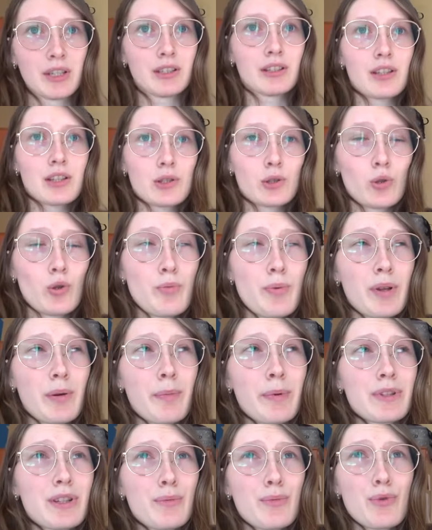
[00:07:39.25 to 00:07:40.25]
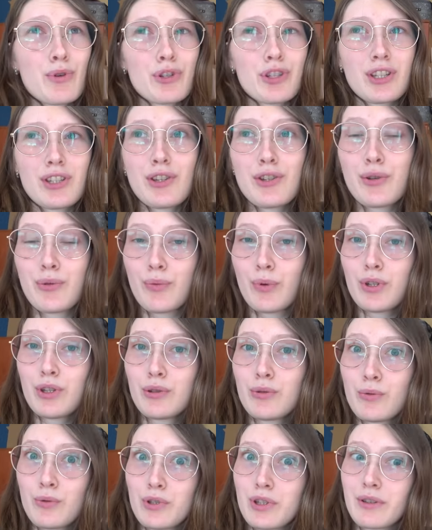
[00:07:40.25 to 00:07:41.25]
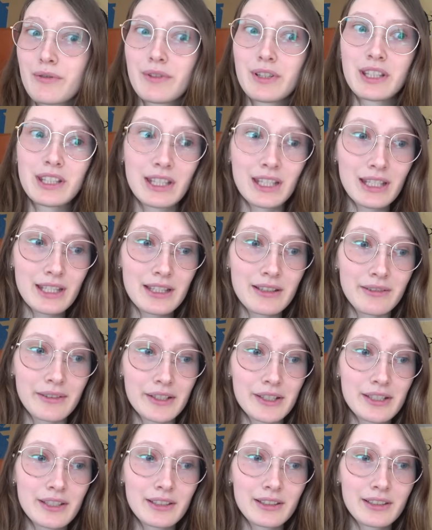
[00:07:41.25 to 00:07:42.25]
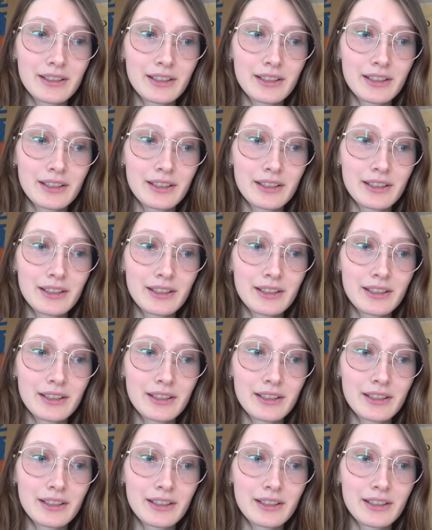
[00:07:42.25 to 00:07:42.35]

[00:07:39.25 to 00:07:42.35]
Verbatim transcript: Это супер, потому что ничего не нужно выкидывать.